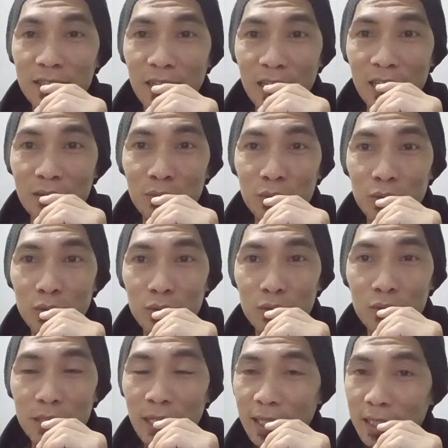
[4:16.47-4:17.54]
yang
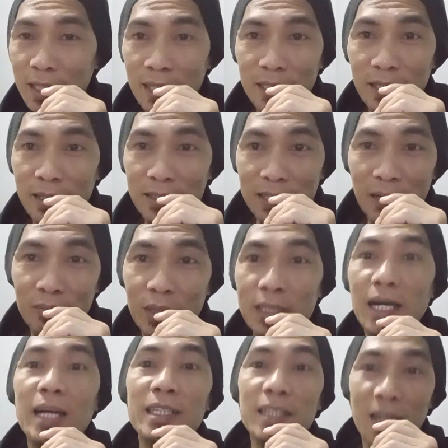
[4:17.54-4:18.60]
ilmunya kadang-kadang nggak sampai
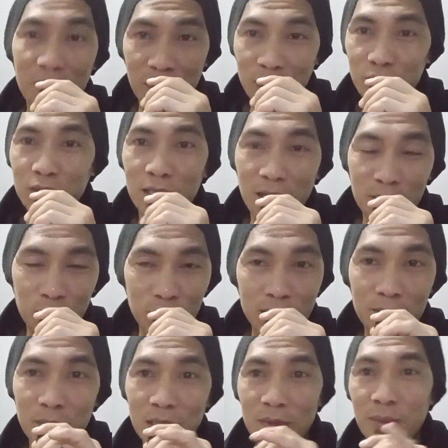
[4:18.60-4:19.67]
saya maksudnya bukan
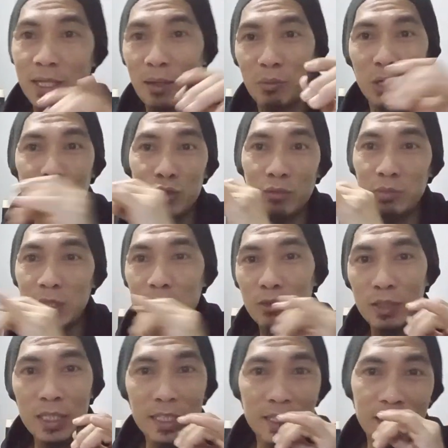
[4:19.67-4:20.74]
teman-teman yang menonton
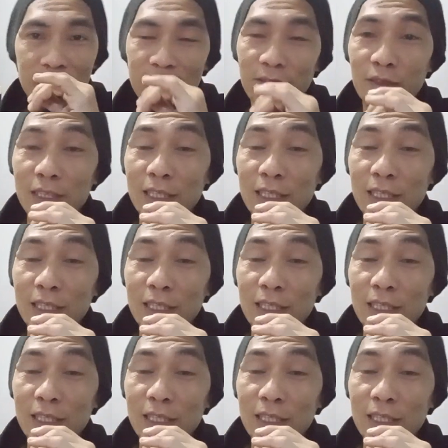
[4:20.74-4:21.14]
video ini ya